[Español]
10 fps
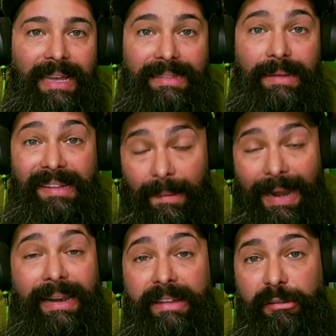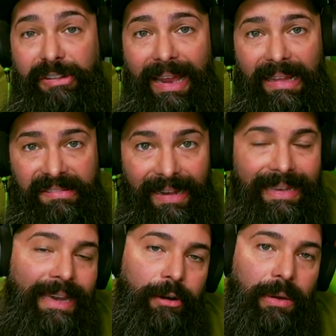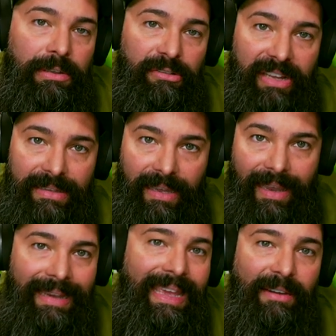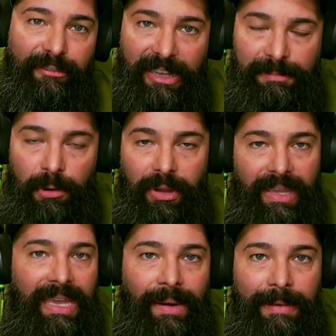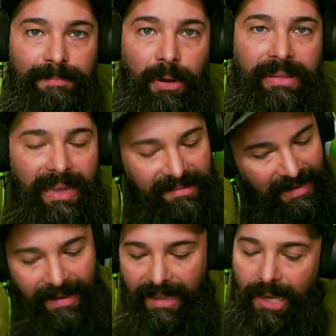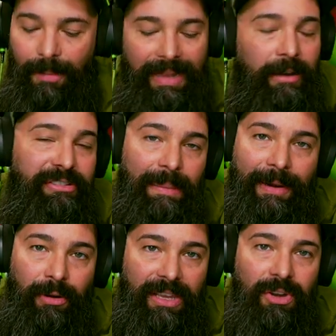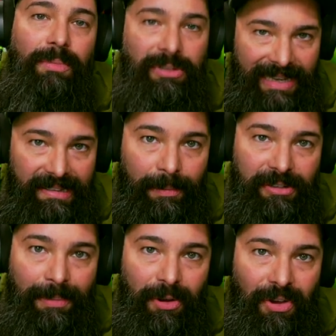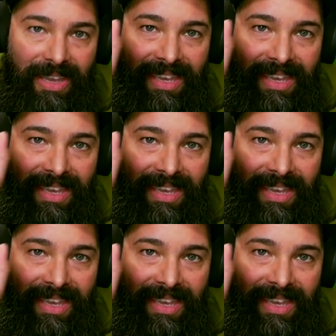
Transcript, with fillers: mi gente, síganme en las redes sociales, el Giga947, el Giga en Facebook y Gigabyte Podcast. Y como le digo siempre, Corillo, muchas gracias por su apoyo